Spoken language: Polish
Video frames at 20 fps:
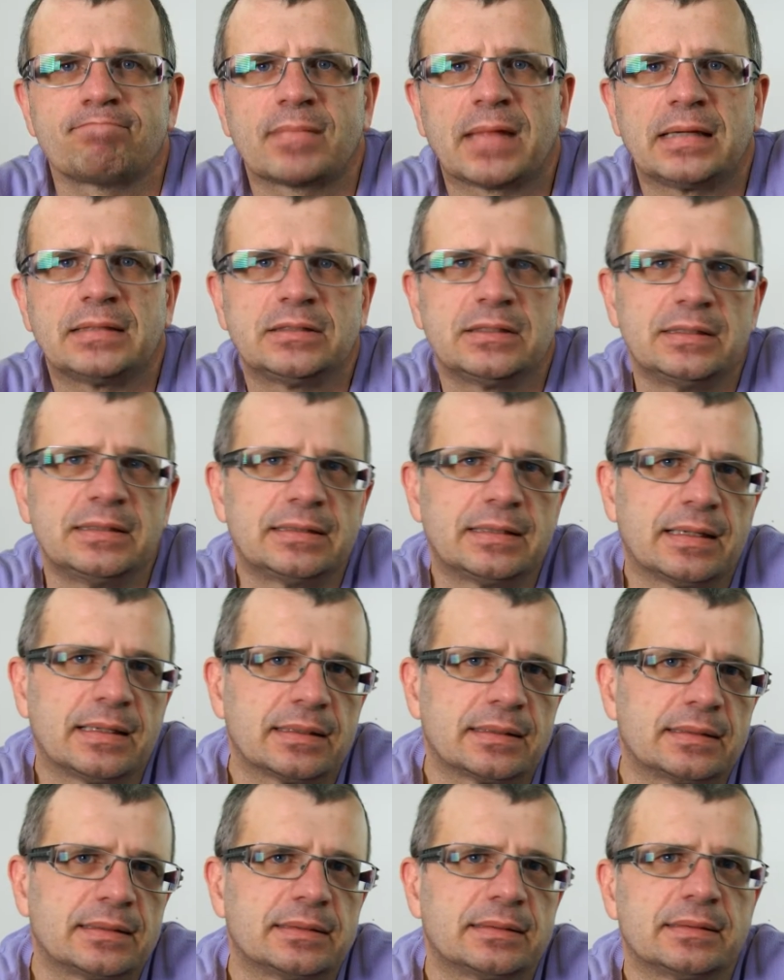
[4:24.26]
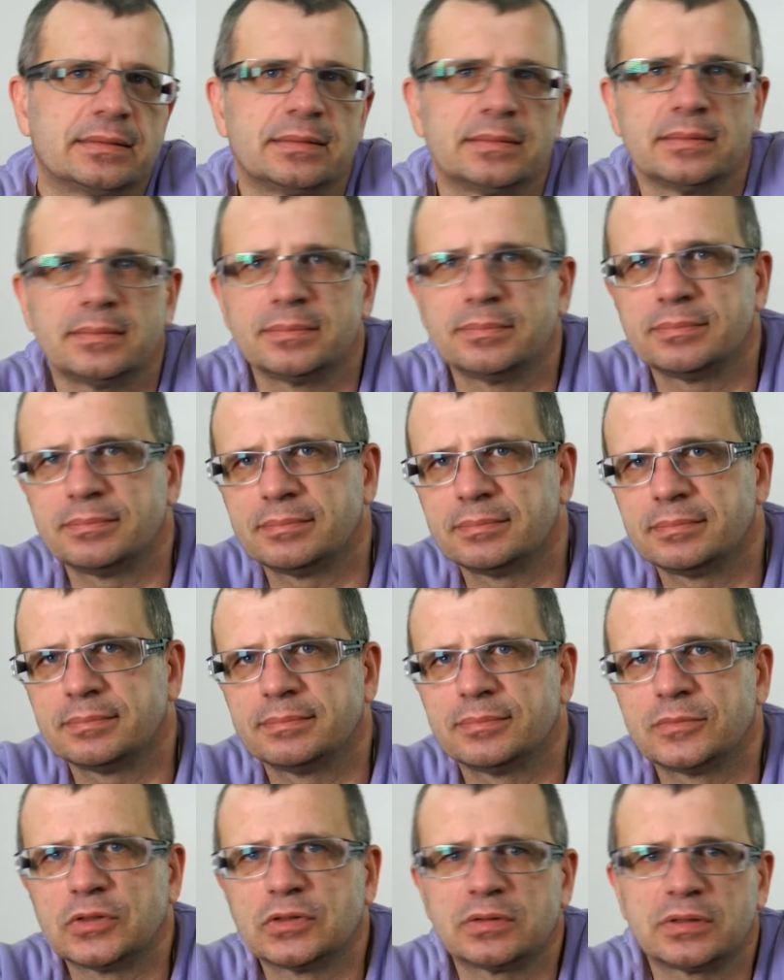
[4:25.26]
Czyli tak,
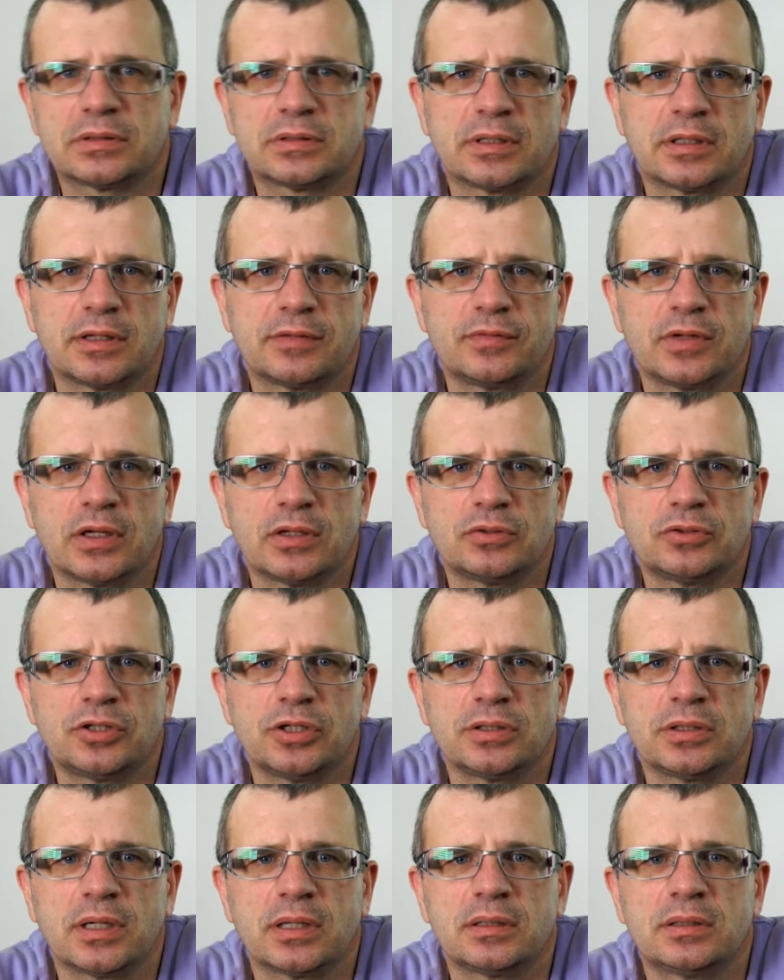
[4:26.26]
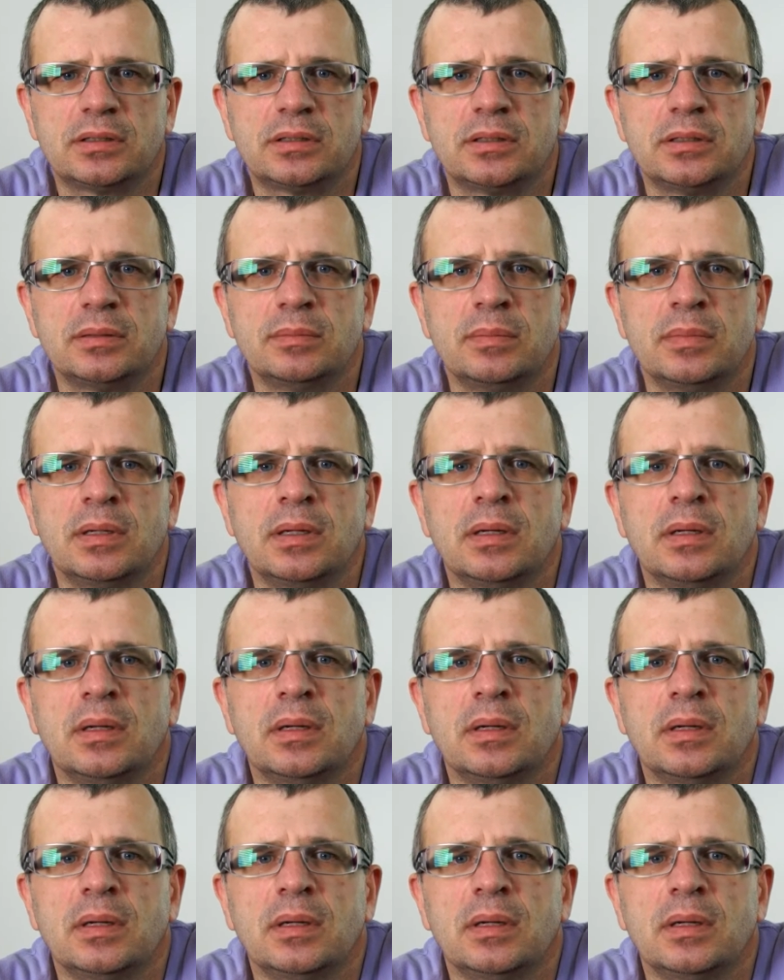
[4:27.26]
no zastanawiając się nad tym,